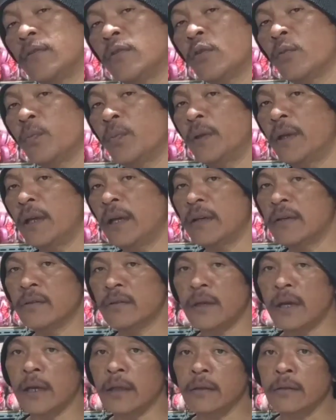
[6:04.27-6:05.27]
rupiah
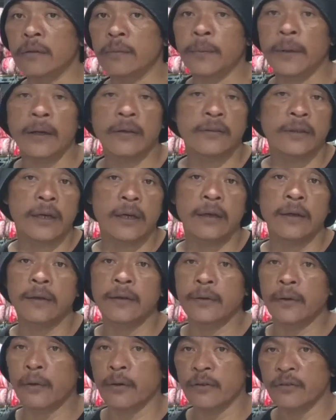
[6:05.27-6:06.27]
satu pasang
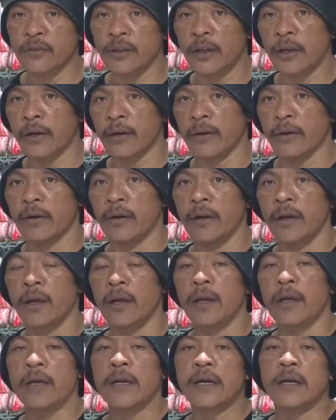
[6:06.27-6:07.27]
grosir
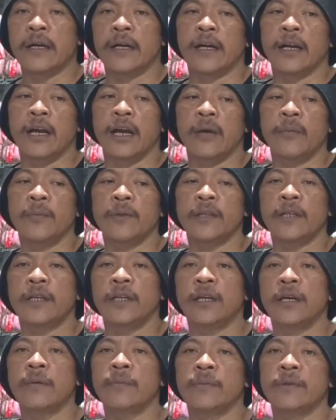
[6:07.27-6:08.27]
karena kami
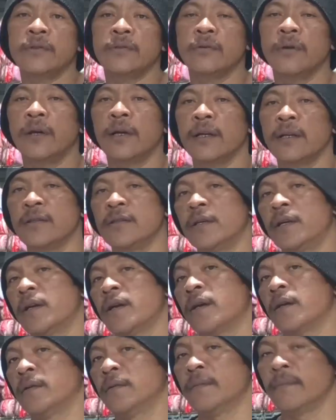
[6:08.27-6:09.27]
tidak menjual
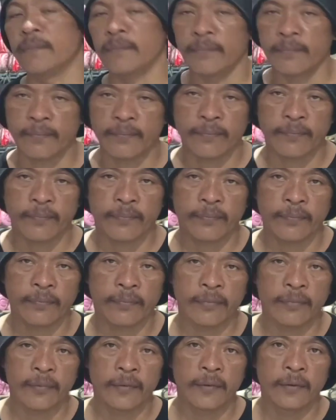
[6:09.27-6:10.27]
eceran.
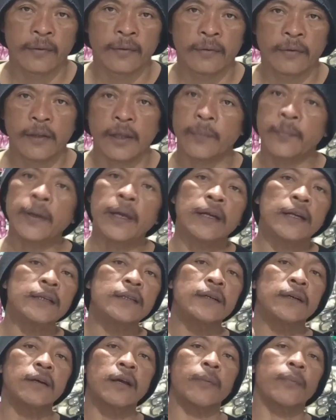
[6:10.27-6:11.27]
Tapi Anda
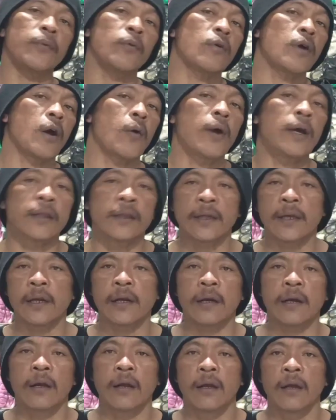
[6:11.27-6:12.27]
jangan perlu khawatir.
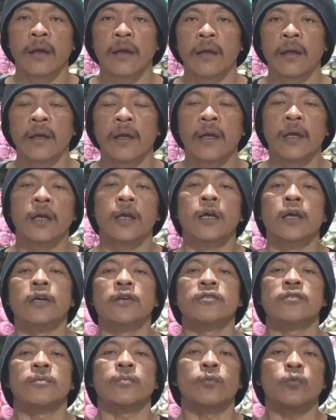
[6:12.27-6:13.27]

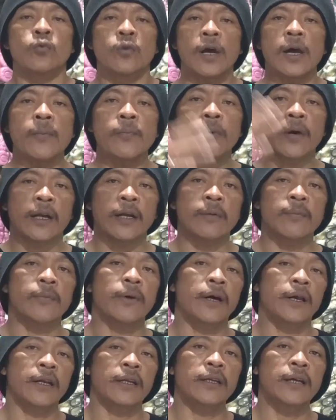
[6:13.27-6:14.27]
Semua
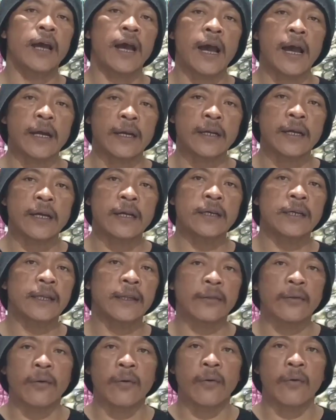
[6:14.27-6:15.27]
barang-barang yang ada di
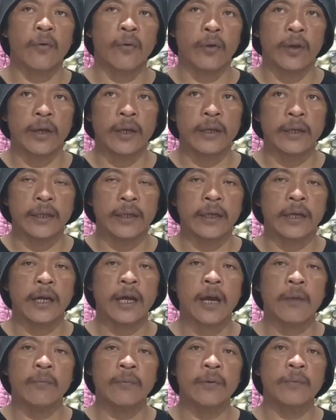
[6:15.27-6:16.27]
toko ini
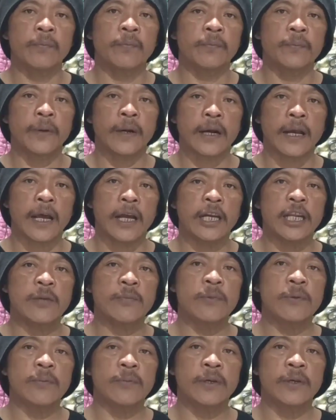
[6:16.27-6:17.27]
kami berani
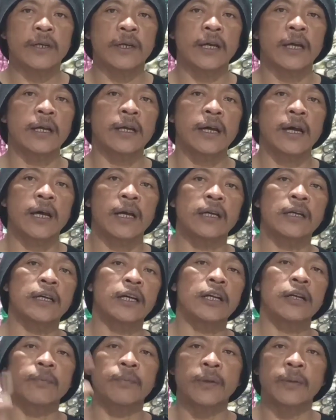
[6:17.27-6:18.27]
memberikan
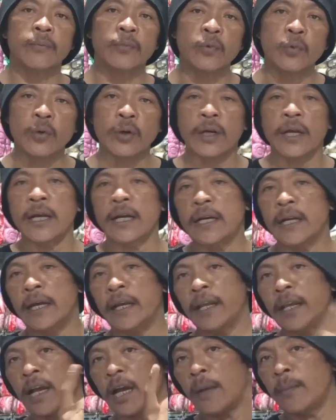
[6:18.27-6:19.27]
harga lebih murah
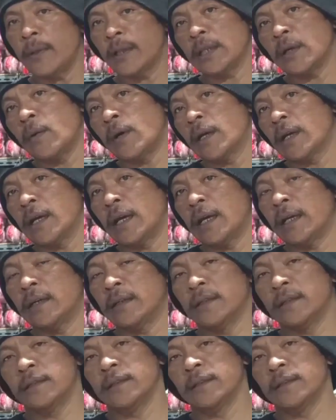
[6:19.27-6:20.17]
dari yang kami tawarkan